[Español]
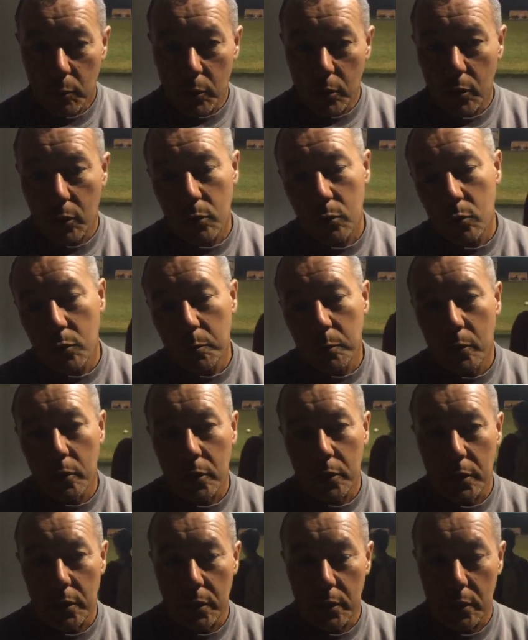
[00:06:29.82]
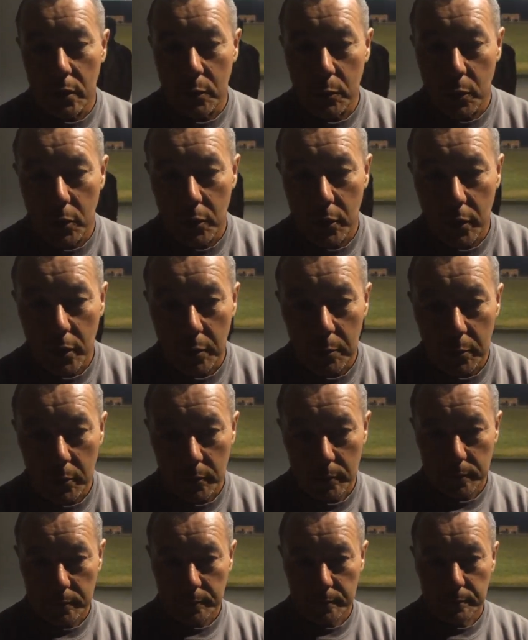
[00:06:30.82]
buenos grupos y, buenos equipos.
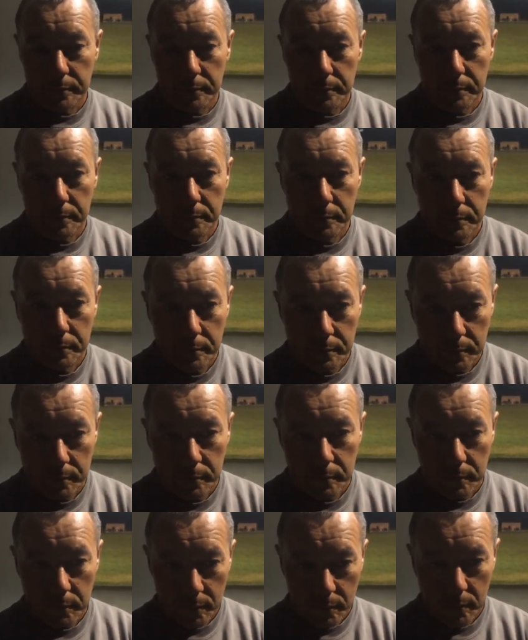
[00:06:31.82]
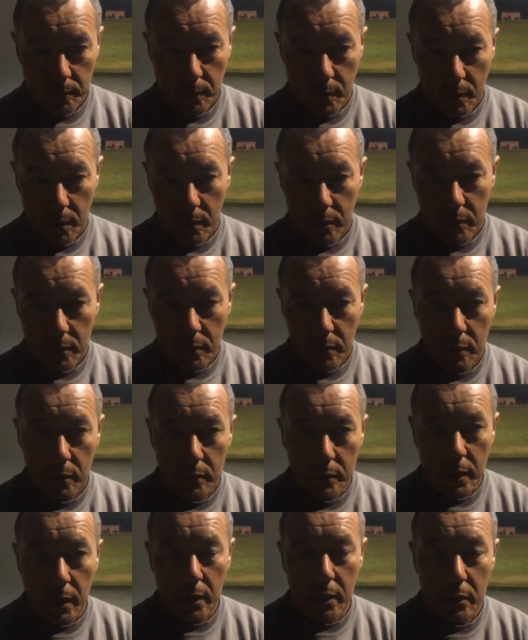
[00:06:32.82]
Bueno, Castor, saludos.
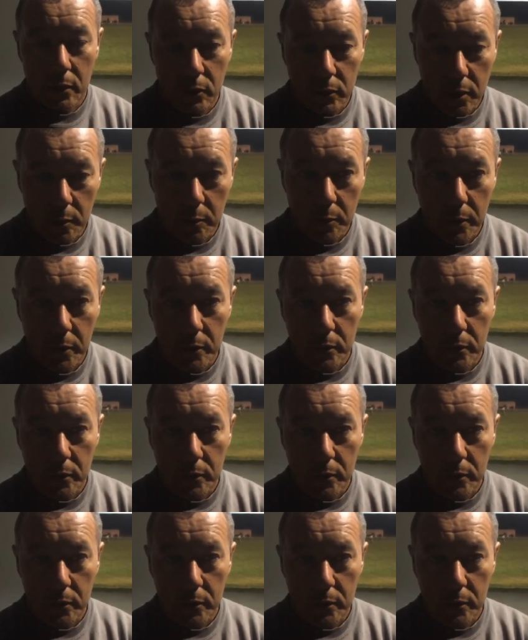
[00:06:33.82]
Dale, nos estamos